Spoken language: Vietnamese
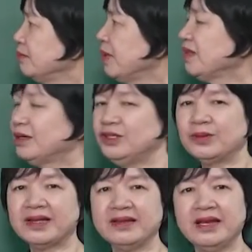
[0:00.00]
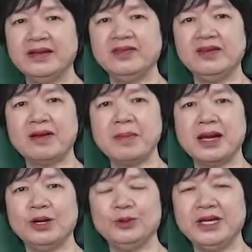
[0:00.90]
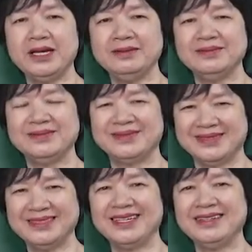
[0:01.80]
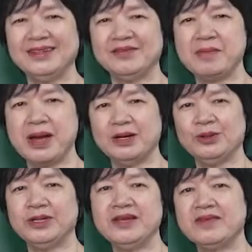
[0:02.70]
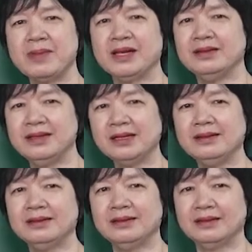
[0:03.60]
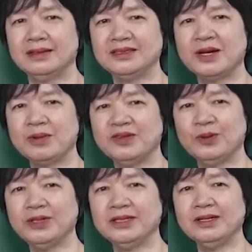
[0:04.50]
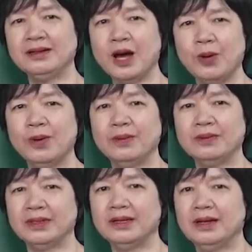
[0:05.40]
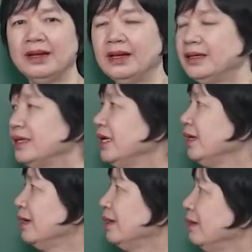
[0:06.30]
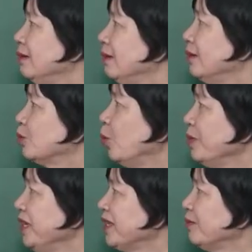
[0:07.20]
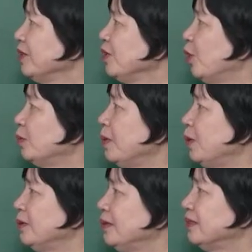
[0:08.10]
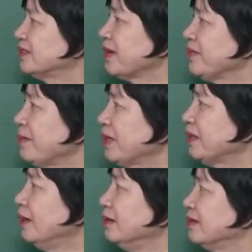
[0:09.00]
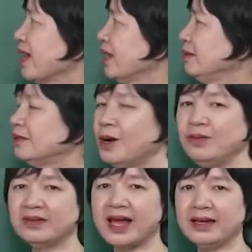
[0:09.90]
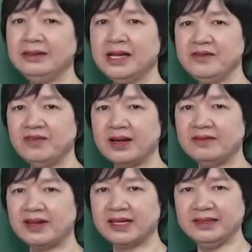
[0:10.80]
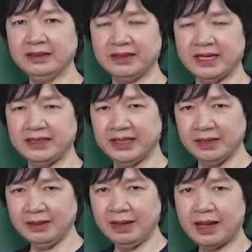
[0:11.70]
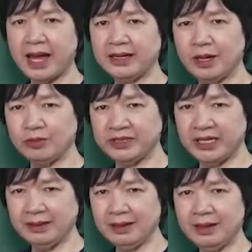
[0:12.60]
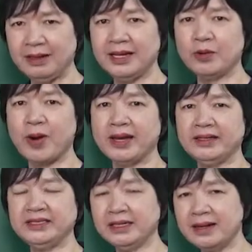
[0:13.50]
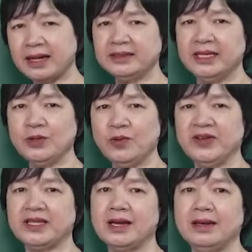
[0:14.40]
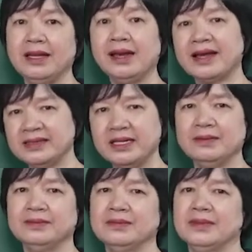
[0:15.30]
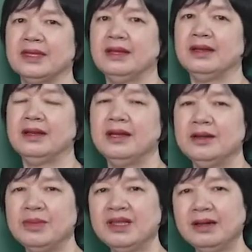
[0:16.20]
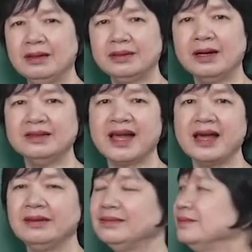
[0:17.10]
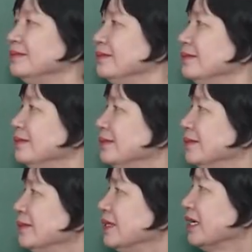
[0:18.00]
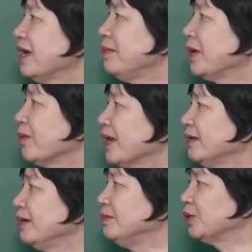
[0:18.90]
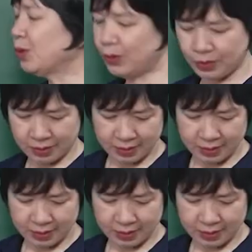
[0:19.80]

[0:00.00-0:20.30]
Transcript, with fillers: Bây giờ chúng ta sẽ đến với văn bản đầu tiên nhé. Văn bản đầu tiên, văn bản thứ nhất trong cái số thứ tự đầu. Thì cũng đi theo từng cột một. Xem xem là thời gian, không gian, nhân vật và cái sự kiện chính, hành động chính liên quan đến chức năng chính của vị thần ấy là gì. Bây giờ thời gian, các em hãy quan tâm cho cô